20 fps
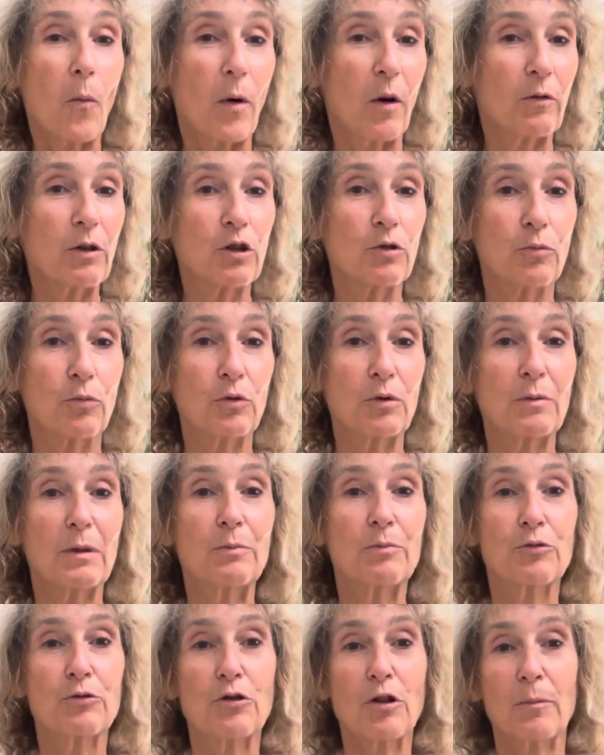oui, je peux aimer
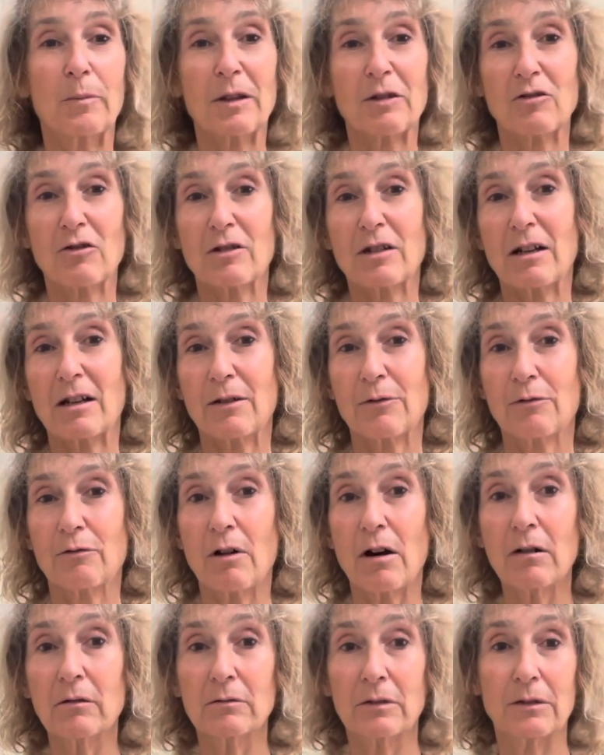plusieurs personnes à la
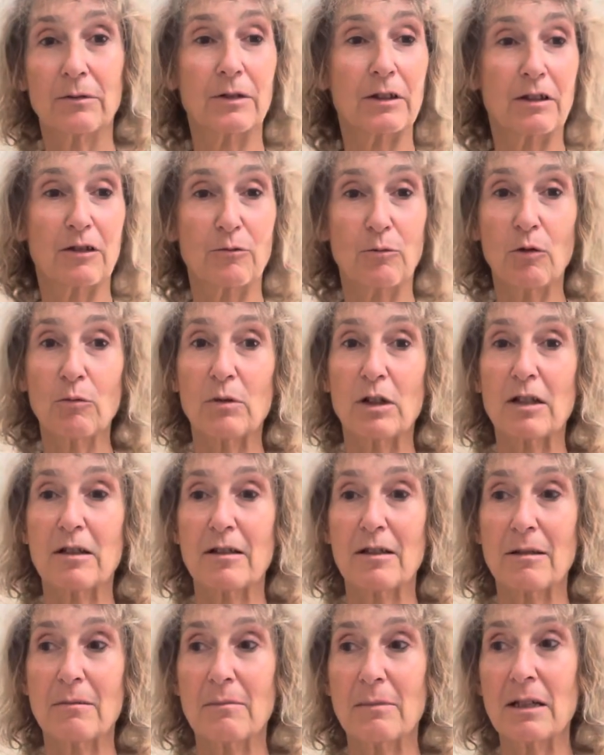fois, effectivement, mais
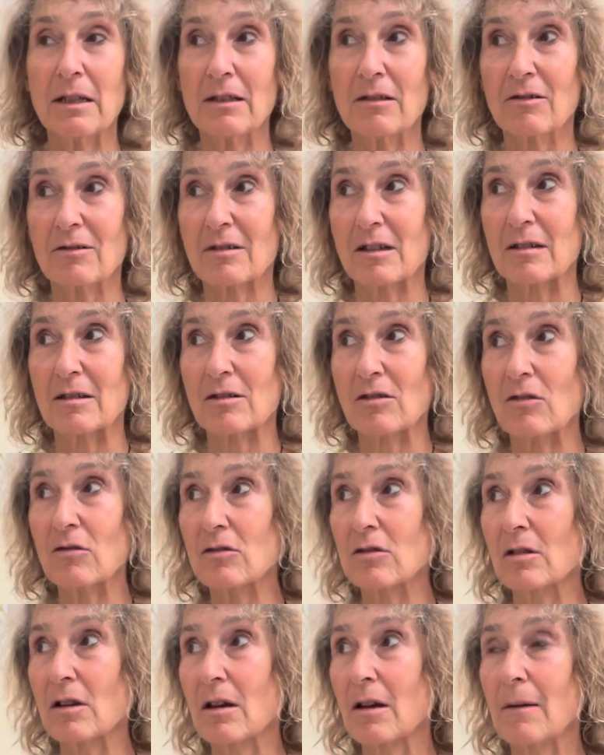les aimer dans un
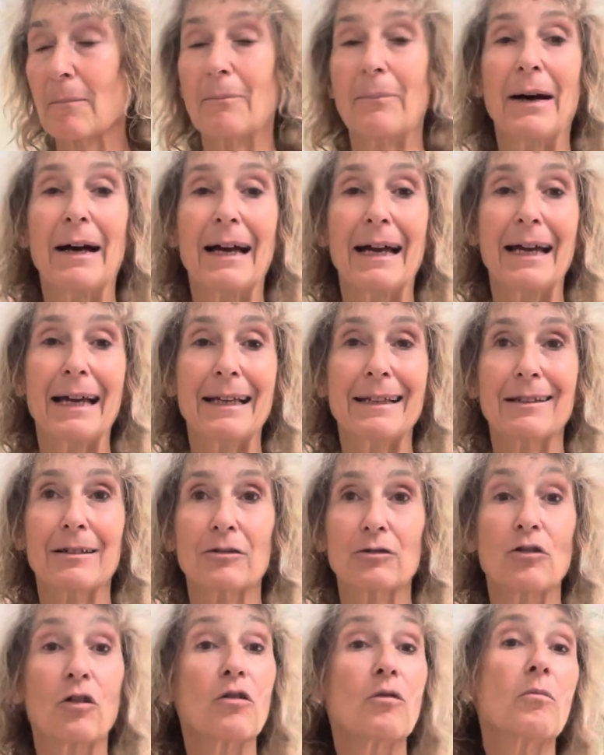sens, pas
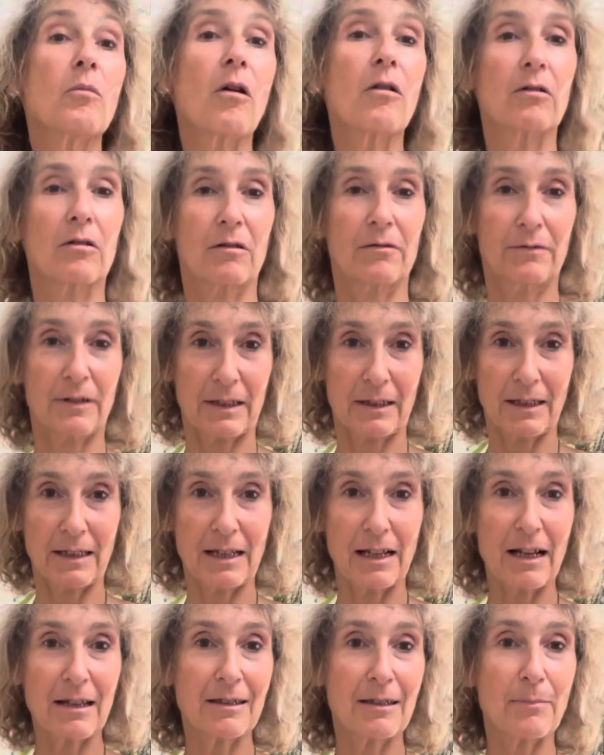être dans le manque en fait. Et
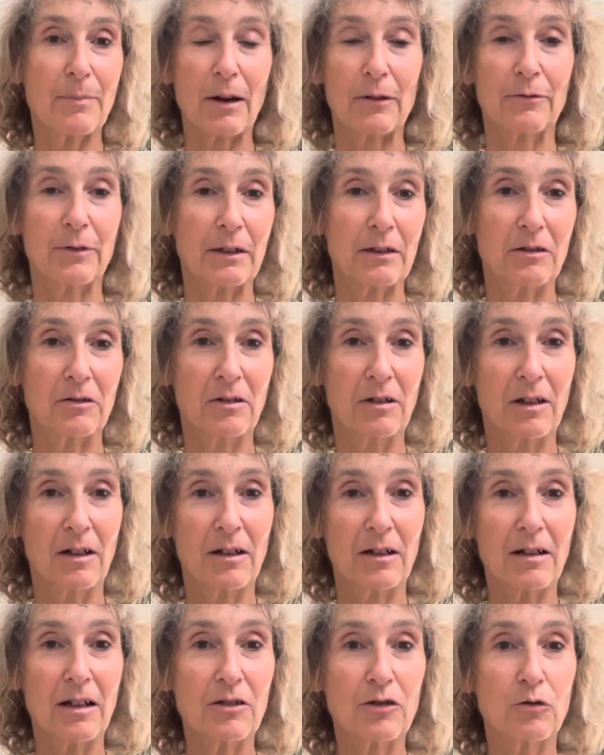là, c'est parfait.
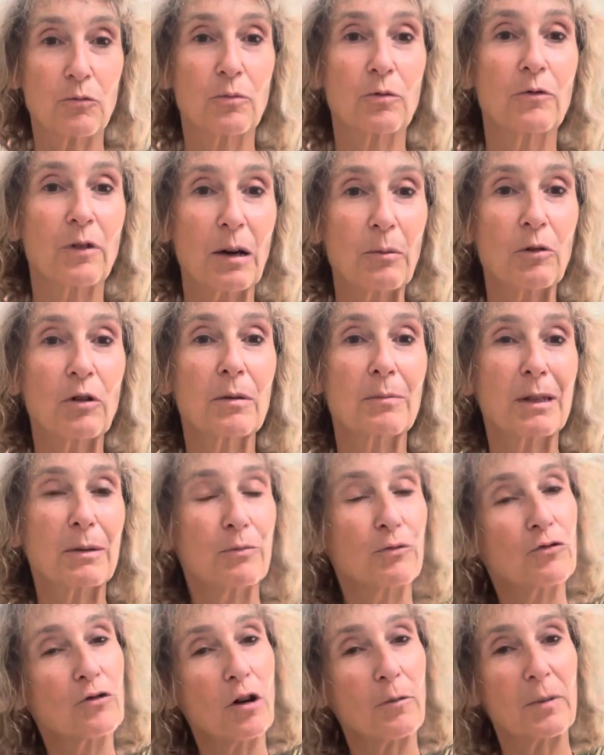Là, je peux vraiment aimer
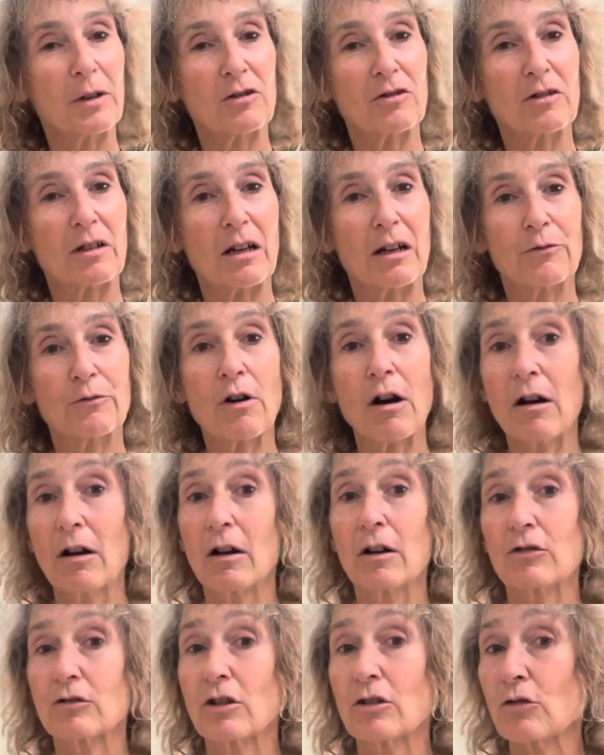plusieurs personnes à la fois.
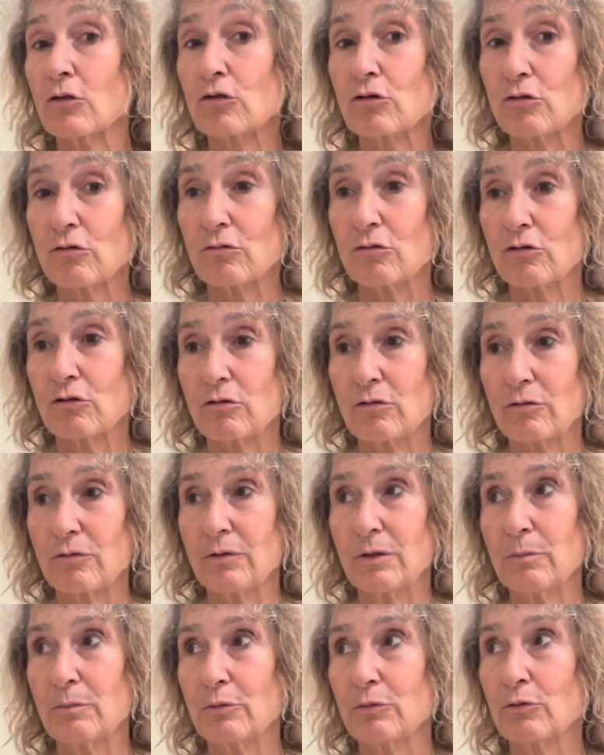D'ailleurs, je le, je le
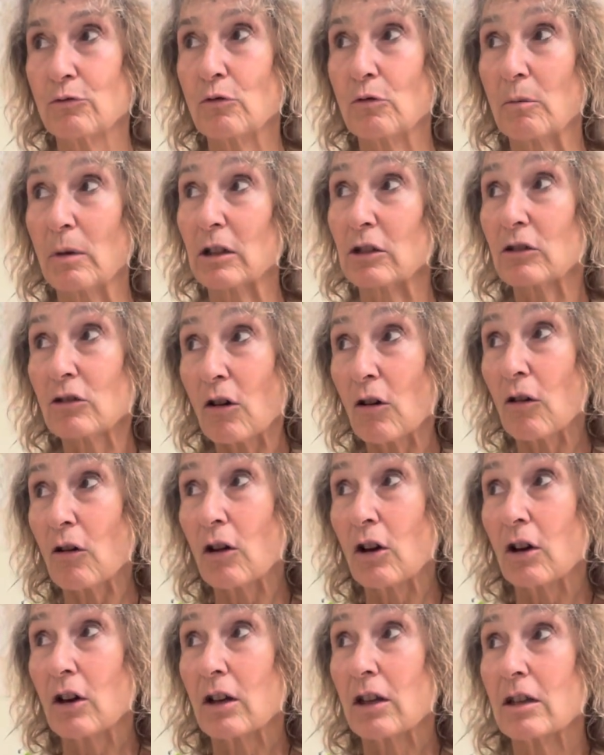vis plutôt maintenant.
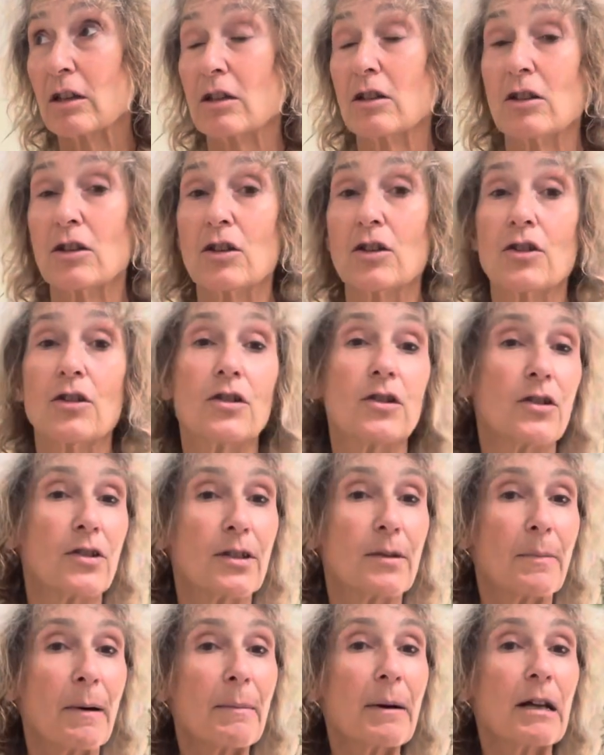Et,
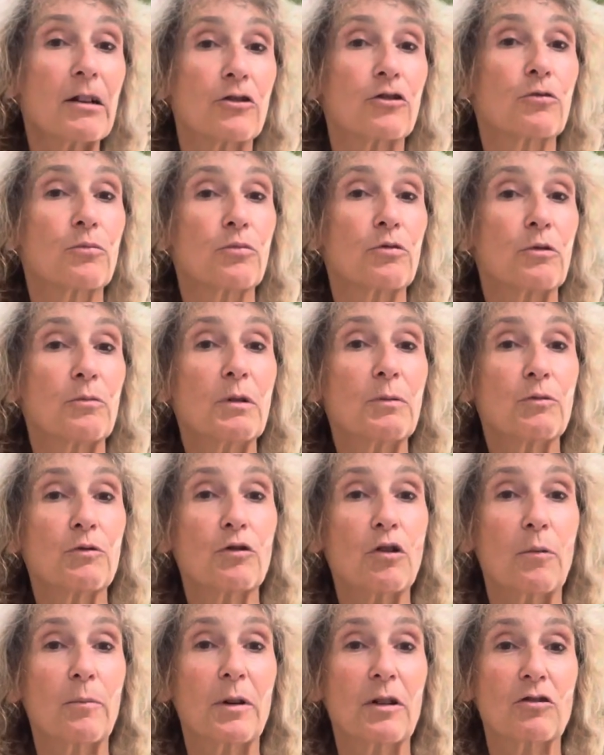c'est pas mal, je peux aimer
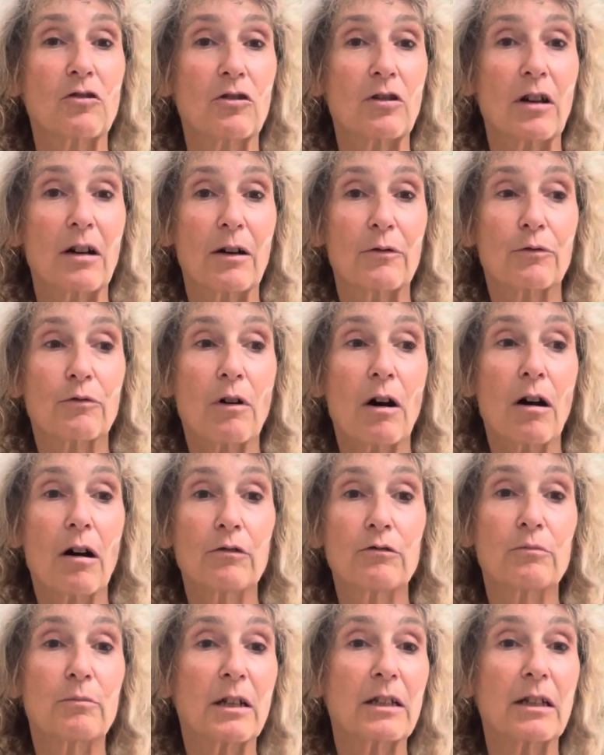plusieurs personnes à la fois,
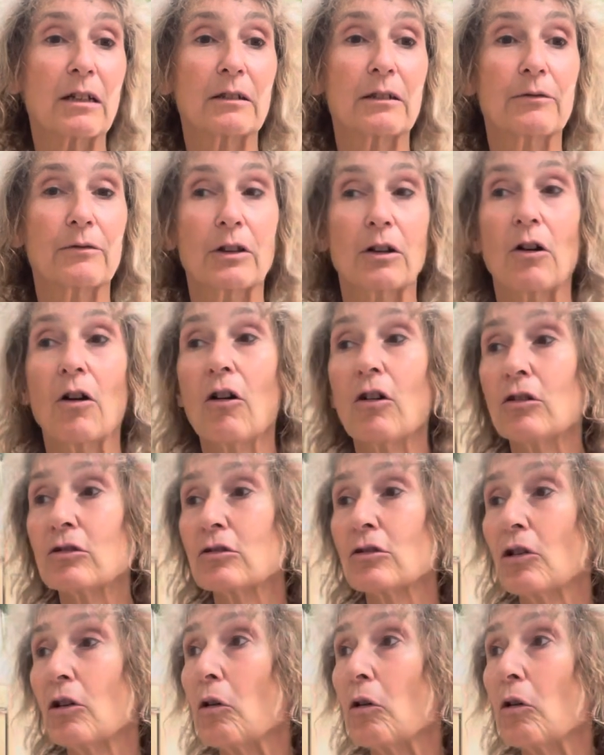d'une manière différente,